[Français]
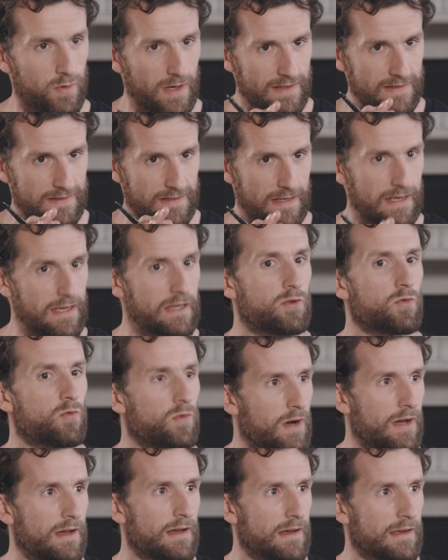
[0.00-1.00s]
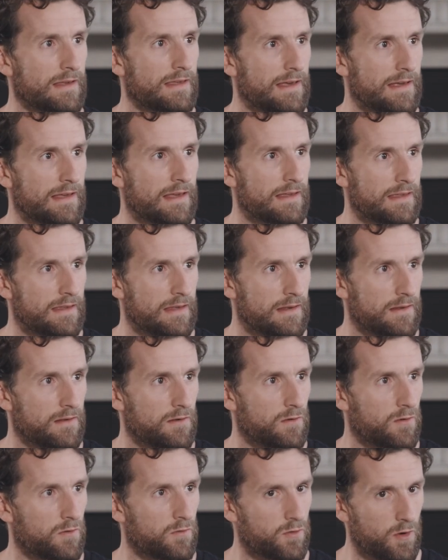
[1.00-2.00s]
crois que c'est Edouard qui a gagné
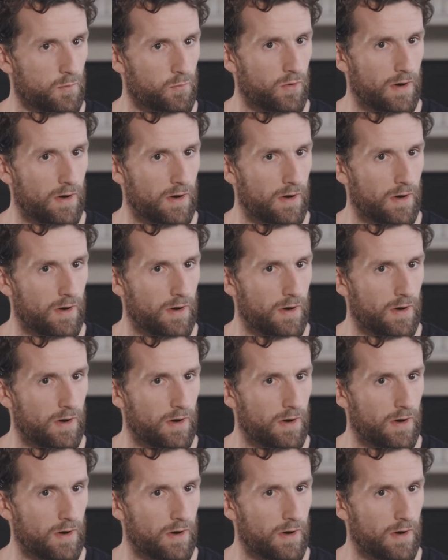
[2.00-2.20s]
ce